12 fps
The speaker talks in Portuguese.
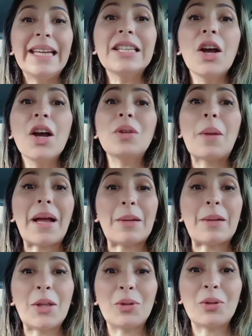Então, o
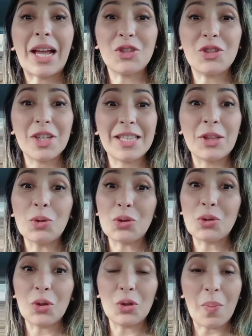departamento da Disney
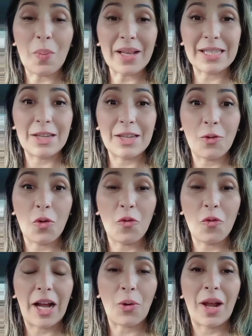do Sul e do
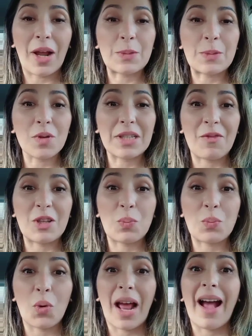Pacífico ficaram
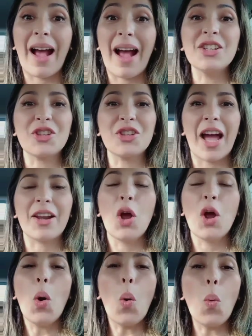responsáveis por arranjar
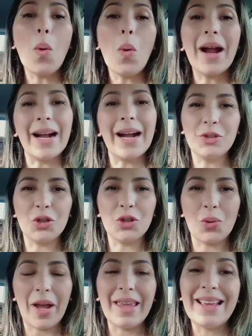um
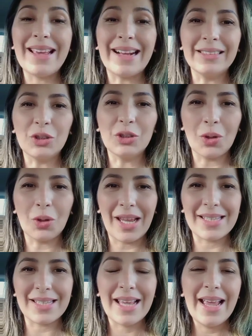cântico em
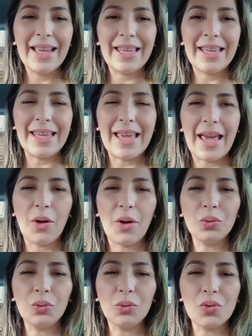cantonês, que
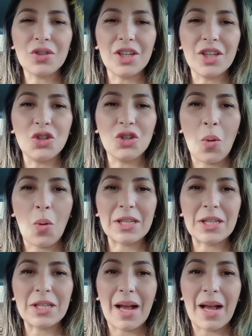é um dos
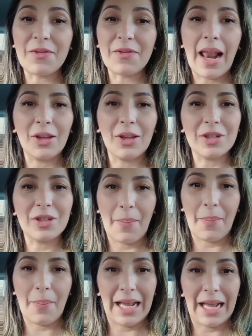idiomas mais falados
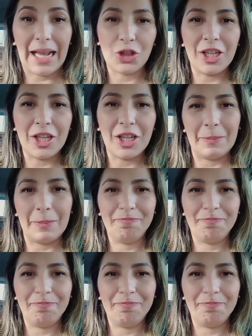lá pela China.